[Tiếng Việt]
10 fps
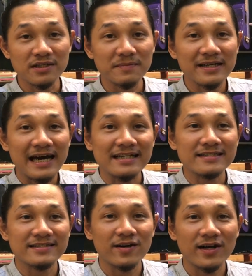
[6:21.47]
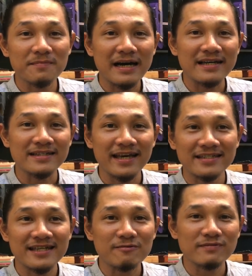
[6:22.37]
vừa mới đạn cho các bạn nghe
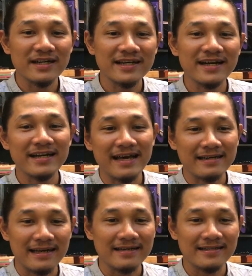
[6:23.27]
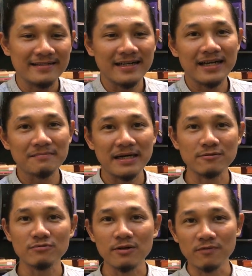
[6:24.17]
xong cái, cái cây đàn này thì chắc các bạn
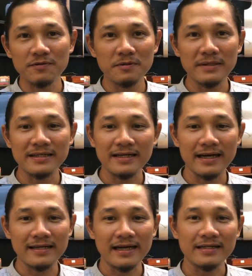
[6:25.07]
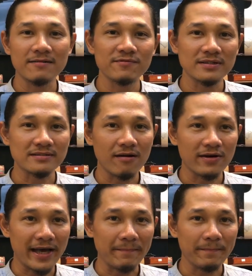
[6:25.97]
cũng đồng ý với mình cây này nó vừa to
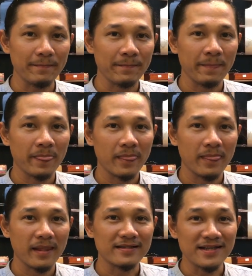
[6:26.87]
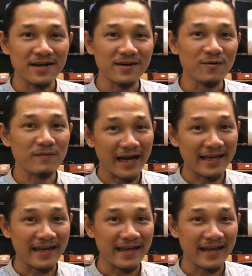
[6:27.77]
đẹp tiếng cũng hay
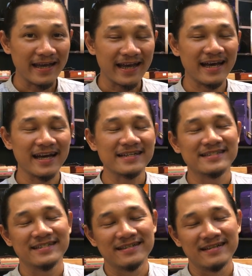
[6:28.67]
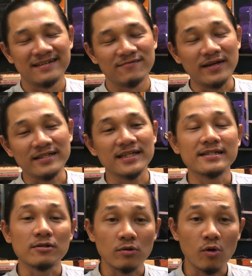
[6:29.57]
ha vậy thì
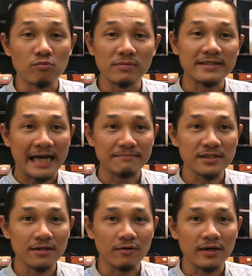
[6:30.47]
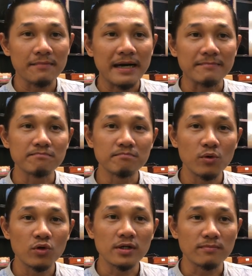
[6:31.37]
cùng 18 triệu các bạn
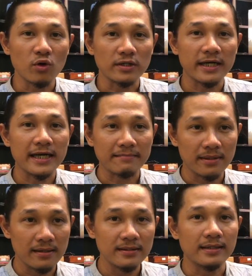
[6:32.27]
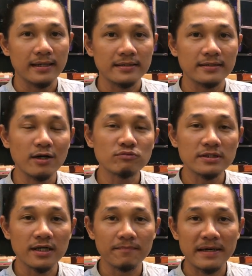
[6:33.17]
mua được một cây đàn mới giống như
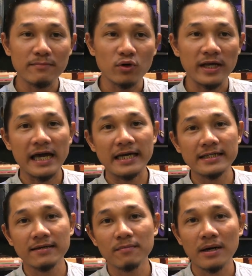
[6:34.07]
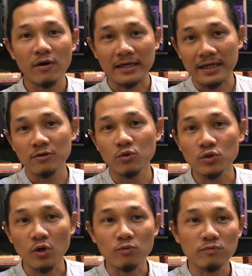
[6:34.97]
RP102 mà Hoàng đã khui
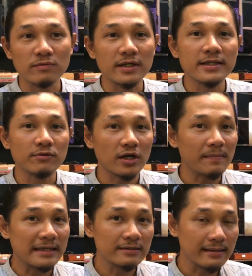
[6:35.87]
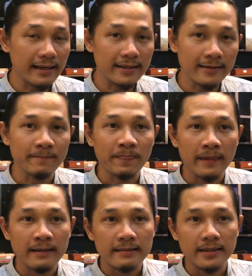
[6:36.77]
thùng giới thiệu cho các bạn trước đây đó
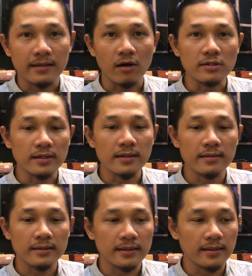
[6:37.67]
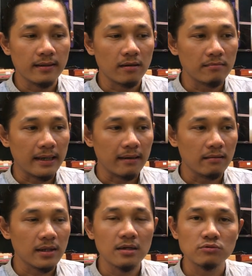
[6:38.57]
thì có những người thì họ bảo
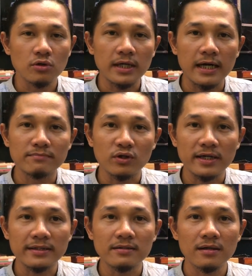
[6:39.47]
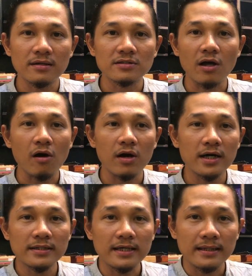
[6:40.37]
không tôi cần một kích thước nó to
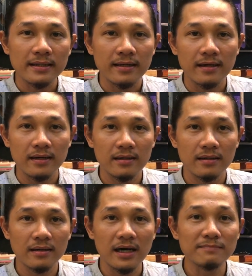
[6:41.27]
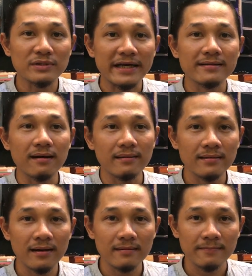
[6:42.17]
hơn à, âm thanh lớn
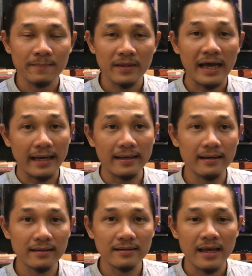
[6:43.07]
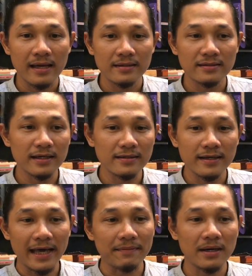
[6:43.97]
hơn hay hơn nhìn
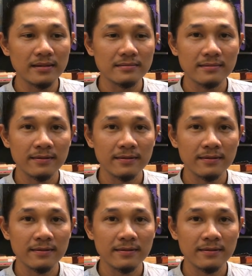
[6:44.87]
đẹp hơn